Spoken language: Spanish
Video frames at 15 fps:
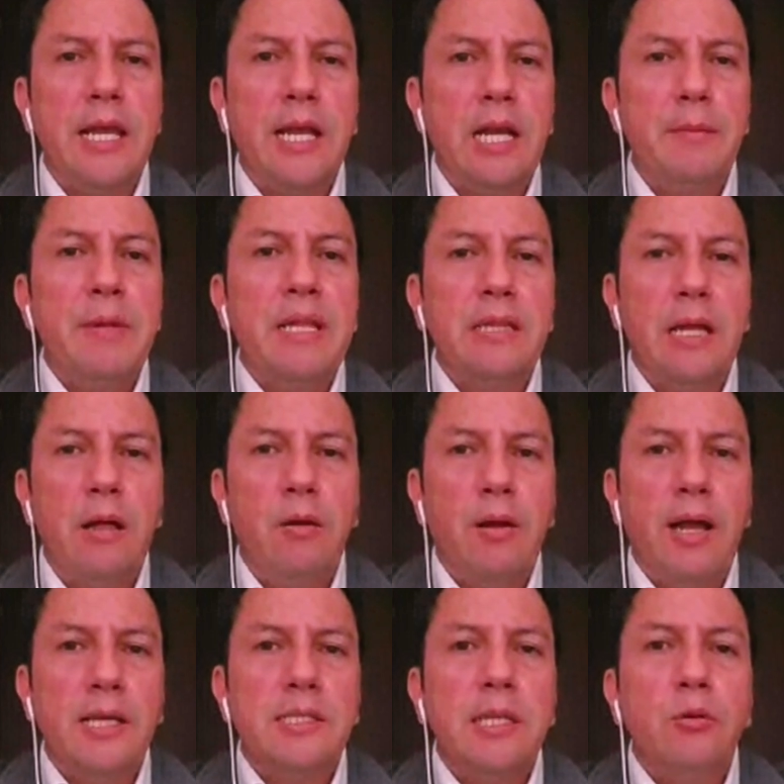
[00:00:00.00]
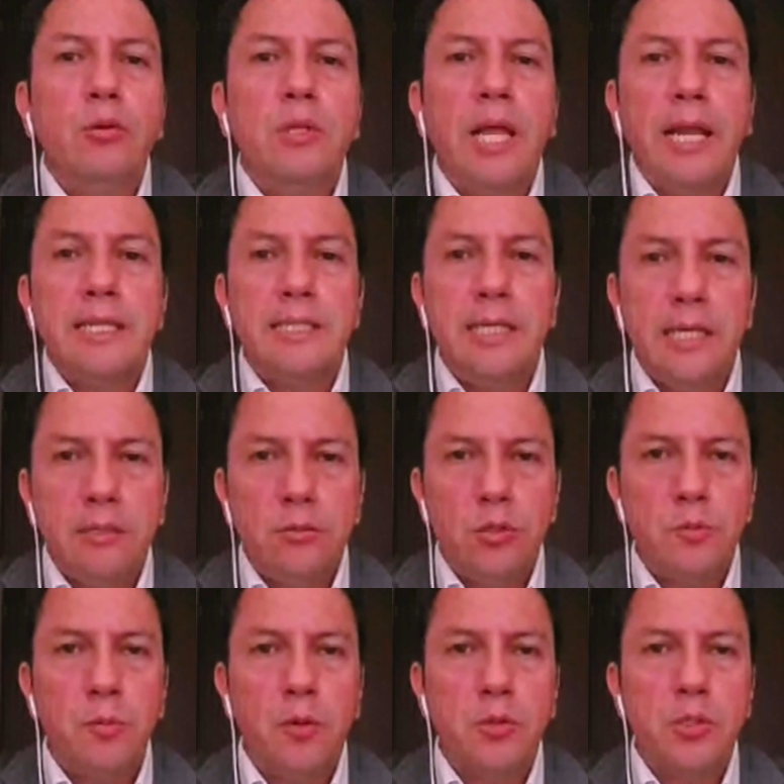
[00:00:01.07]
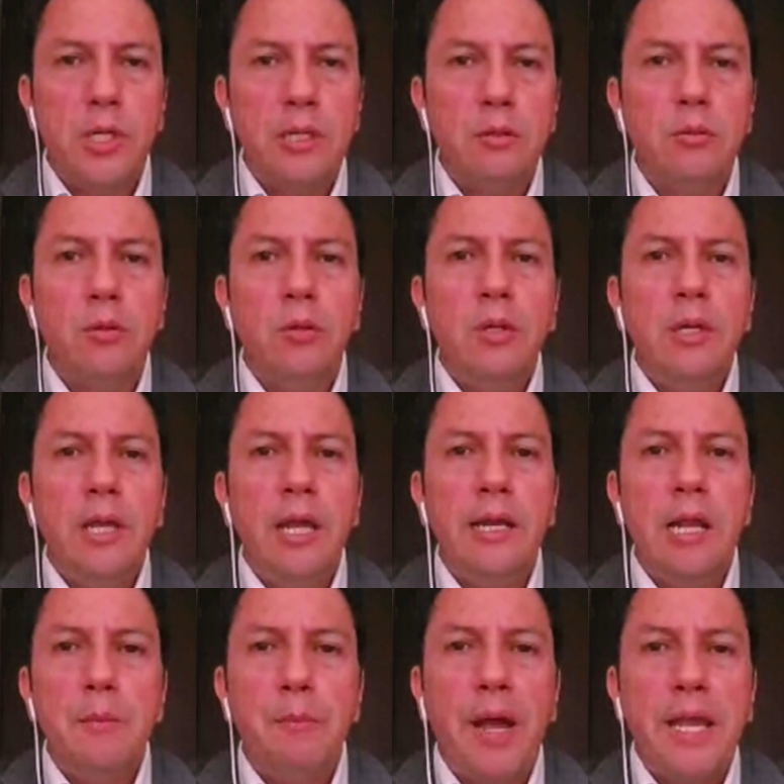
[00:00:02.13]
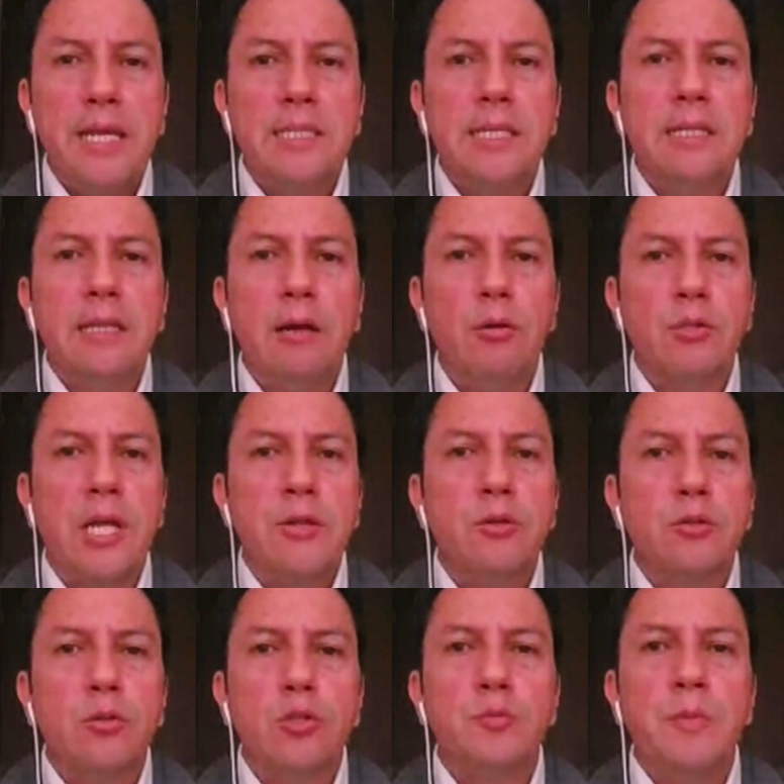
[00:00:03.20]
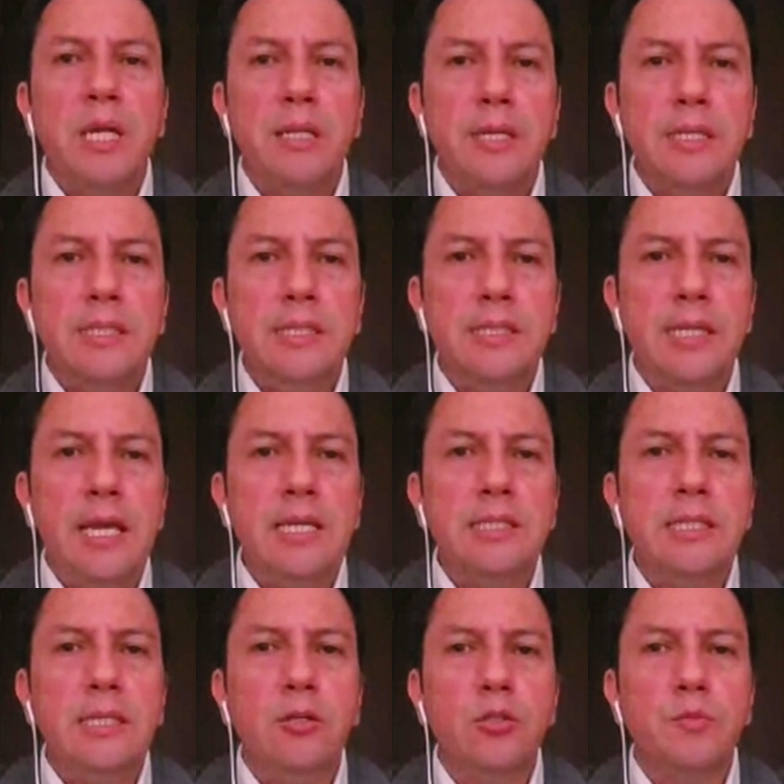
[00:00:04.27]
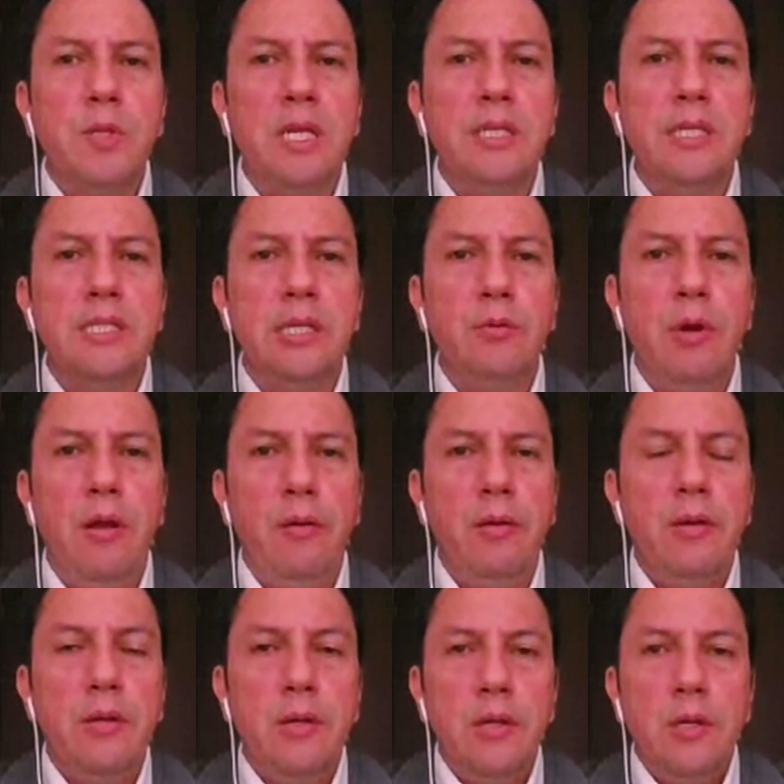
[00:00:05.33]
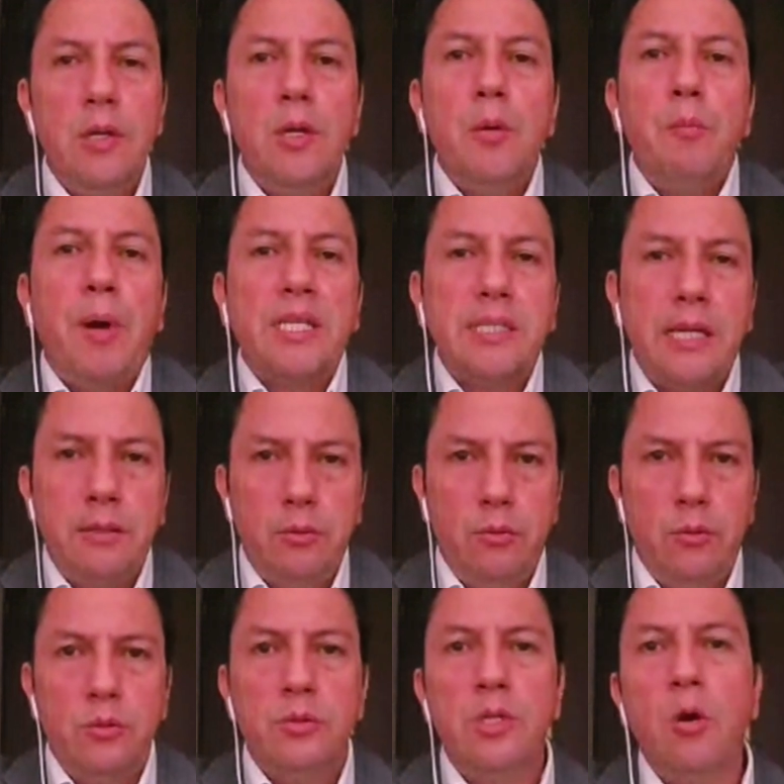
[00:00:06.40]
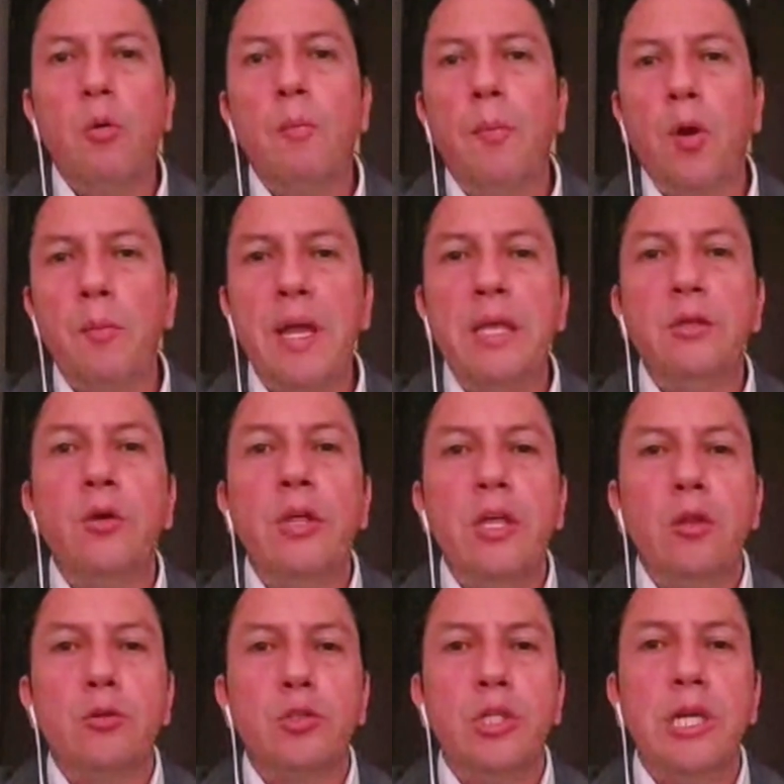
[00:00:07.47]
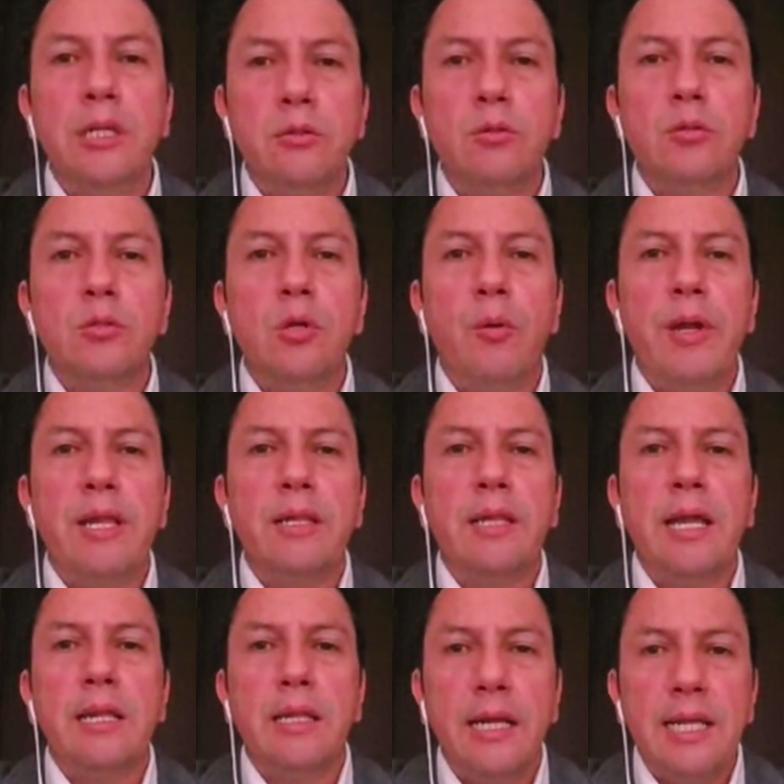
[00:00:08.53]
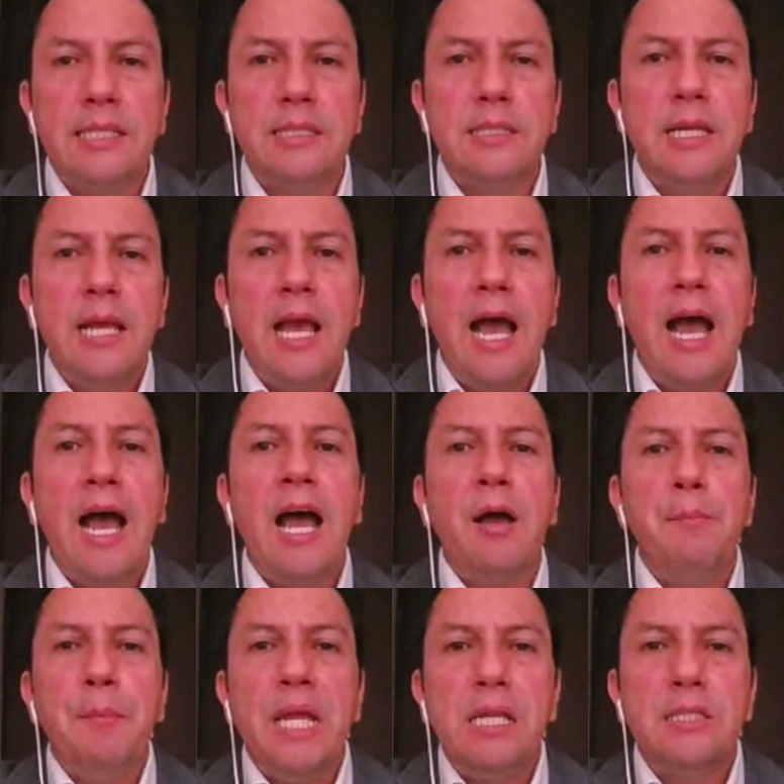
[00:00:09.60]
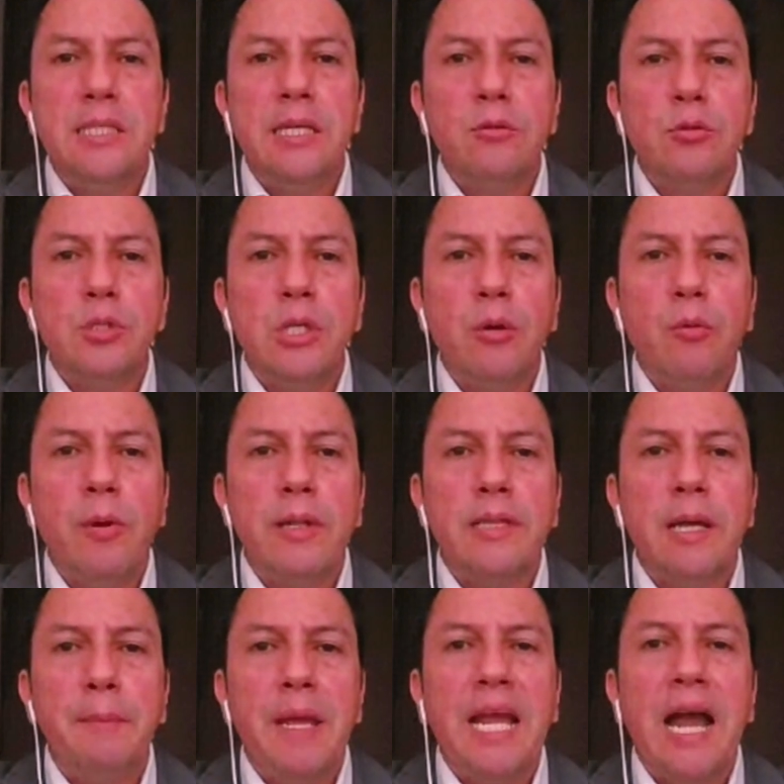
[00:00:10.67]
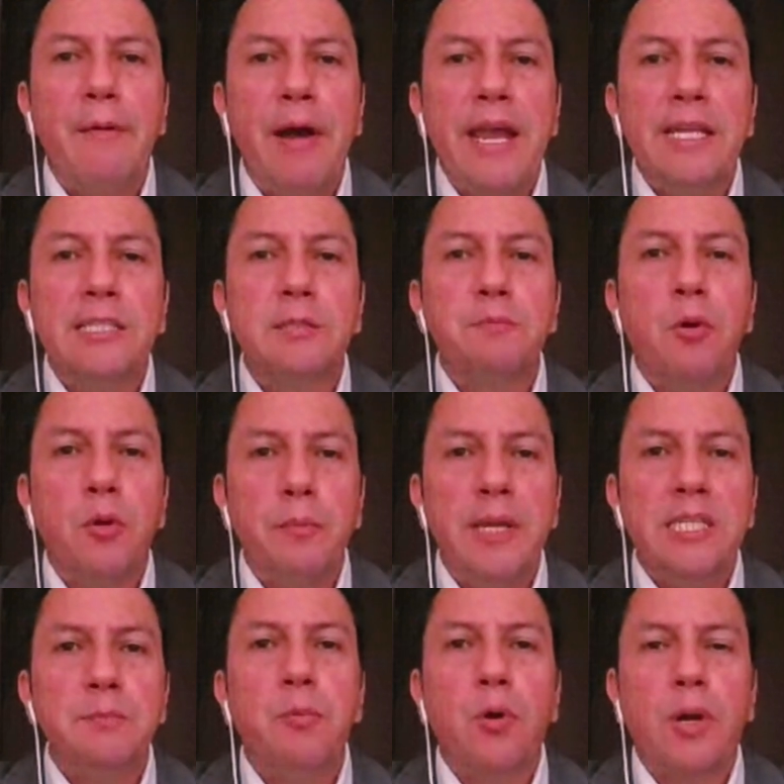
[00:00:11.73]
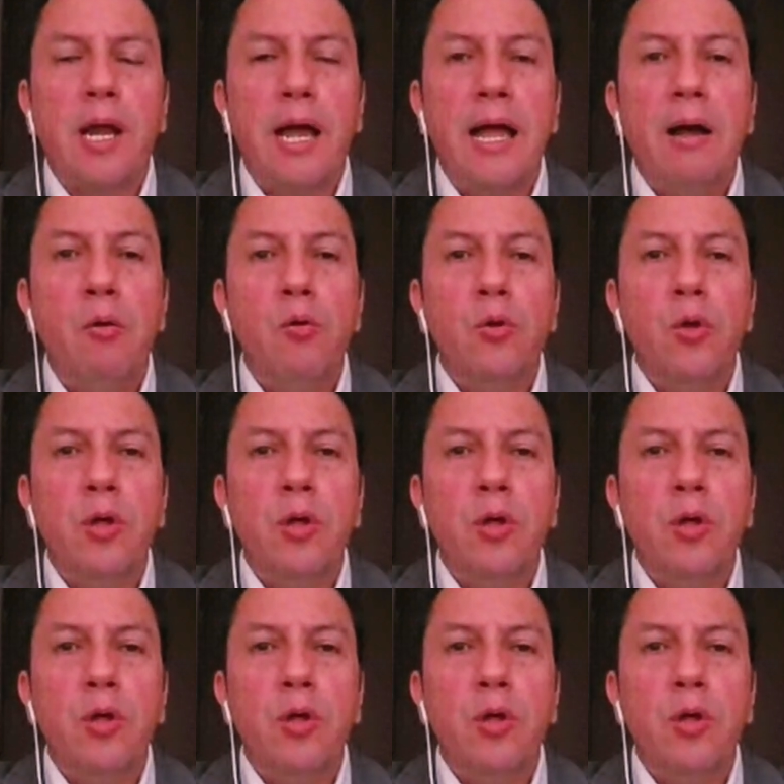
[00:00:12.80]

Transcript: se ha incrementado casi en un 300% en el país entre los años 2016 y 2019, pasando de un promedio de 293 a 1.150 megabytes por mes por cada